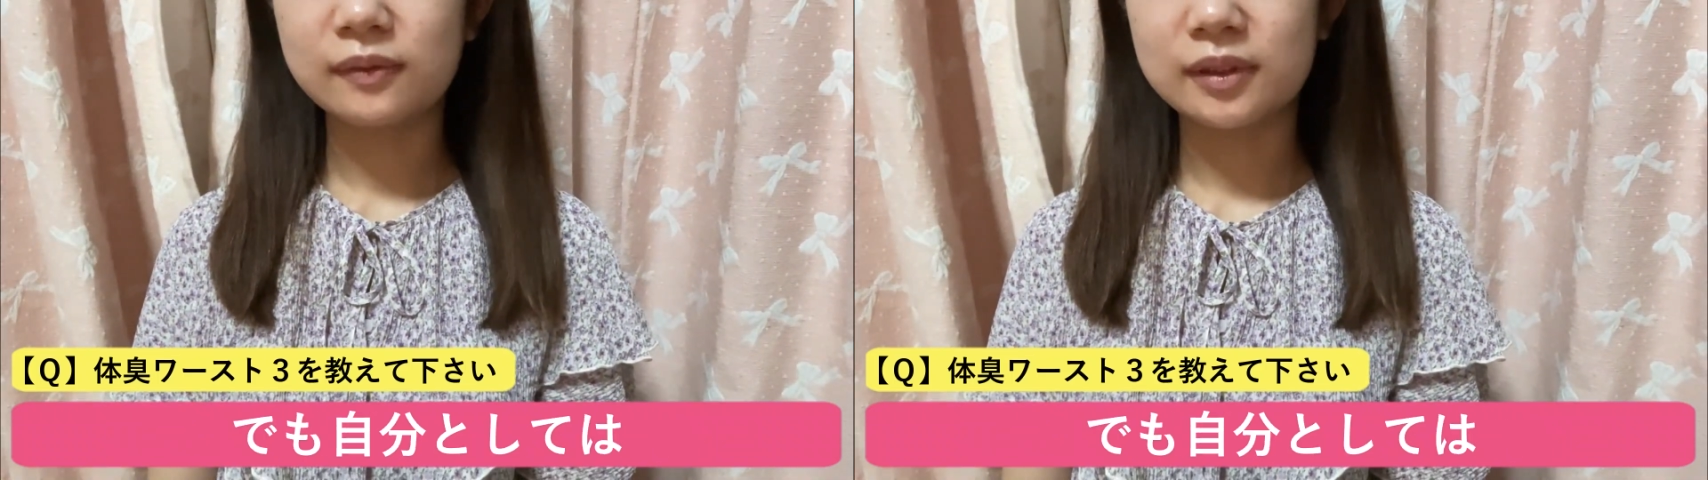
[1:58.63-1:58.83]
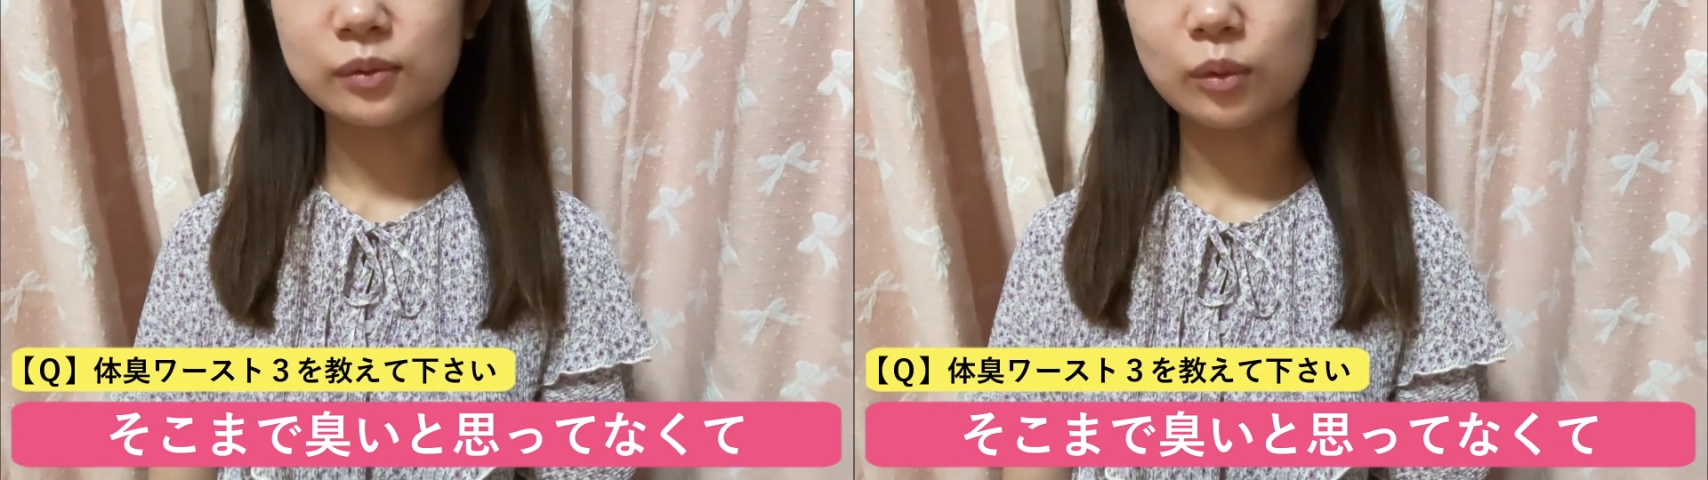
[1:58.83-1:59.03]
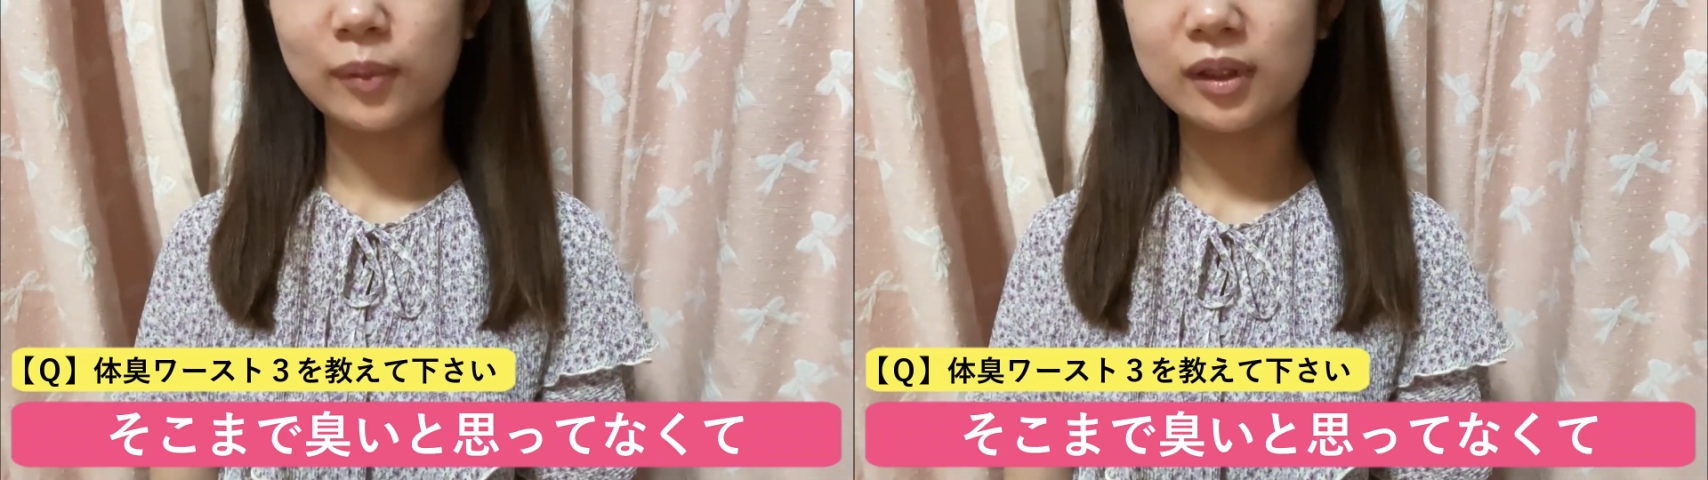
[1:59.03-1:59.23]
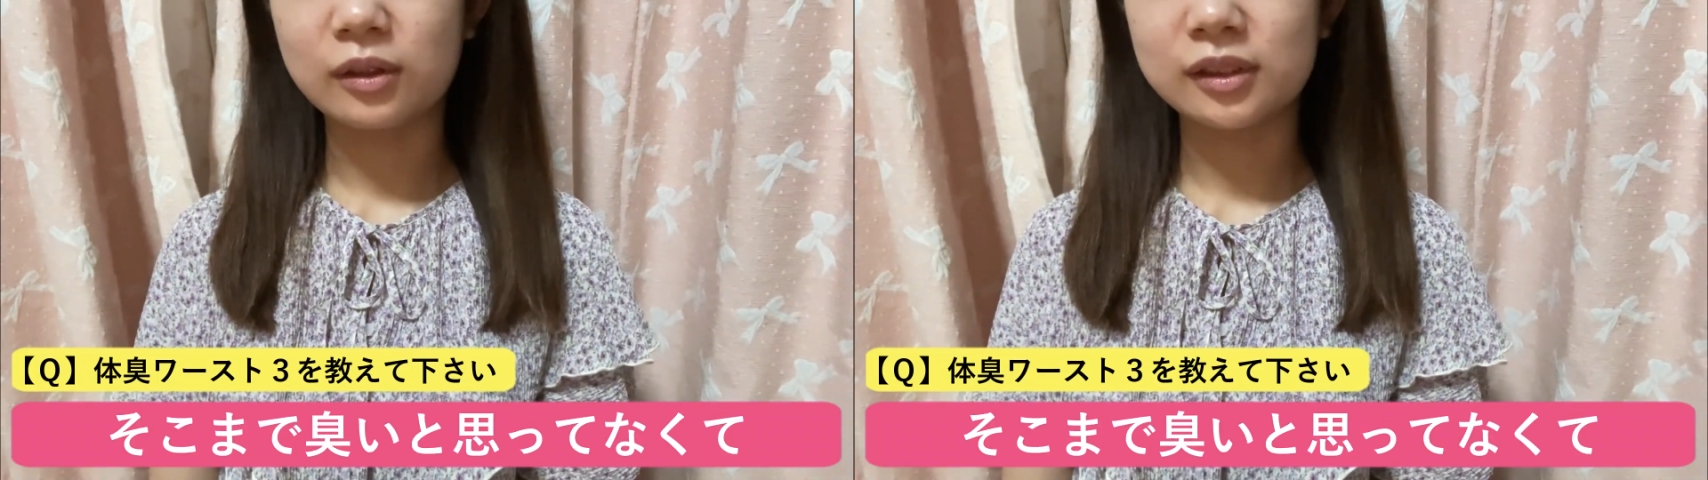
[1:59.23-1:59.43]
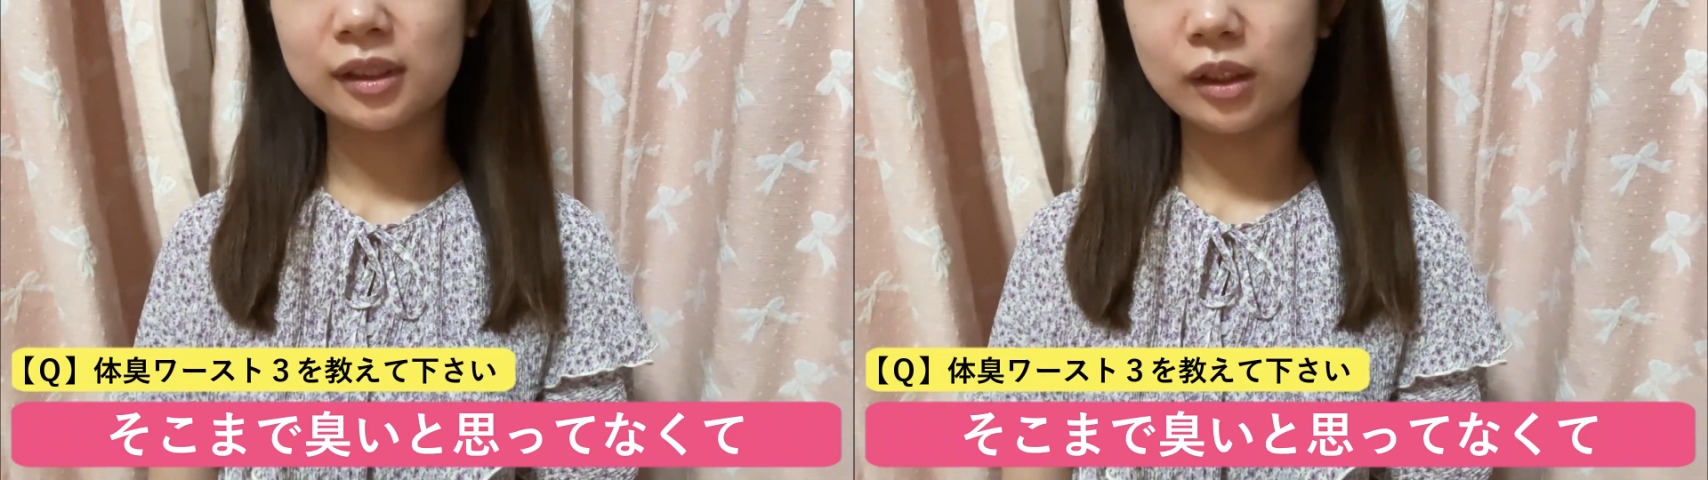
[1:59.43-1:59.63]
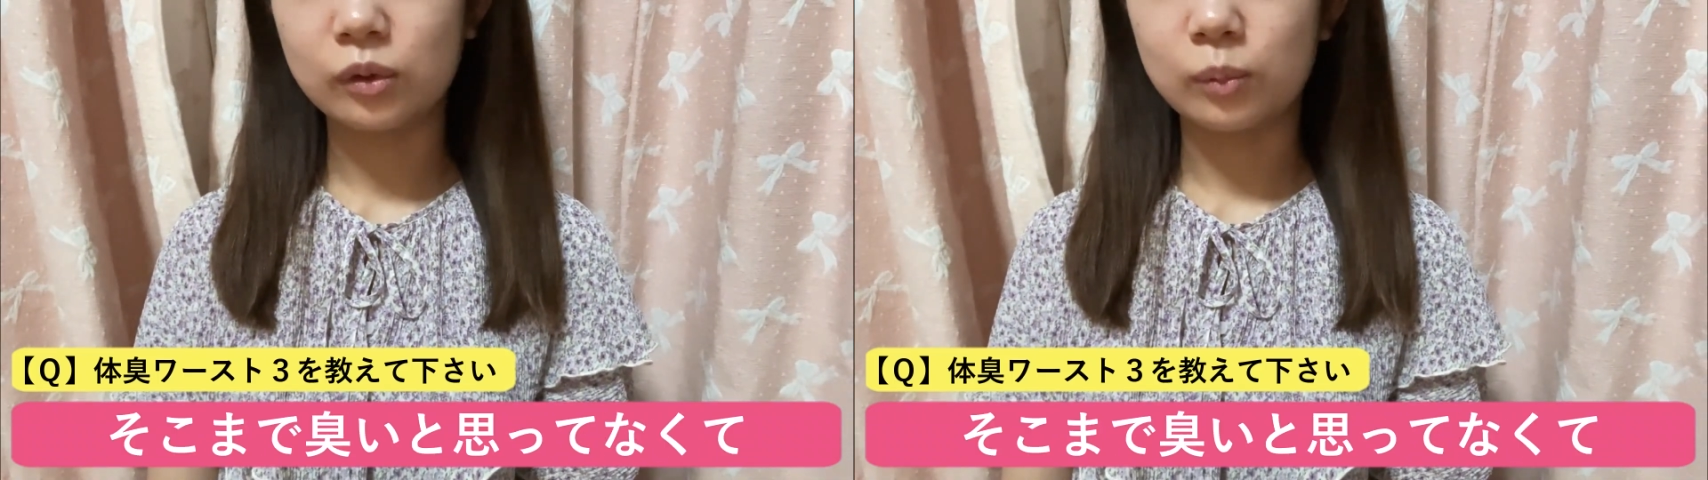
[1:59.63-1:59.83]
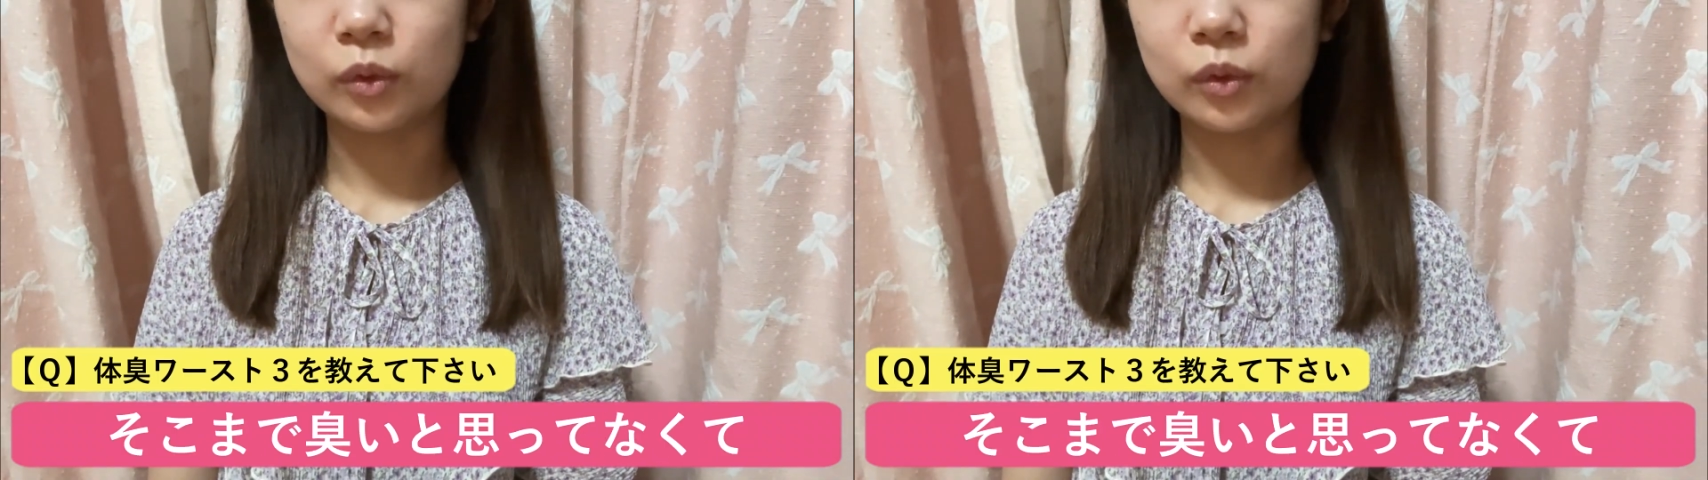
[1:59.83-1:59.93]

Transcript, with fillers: はそこまで臭いと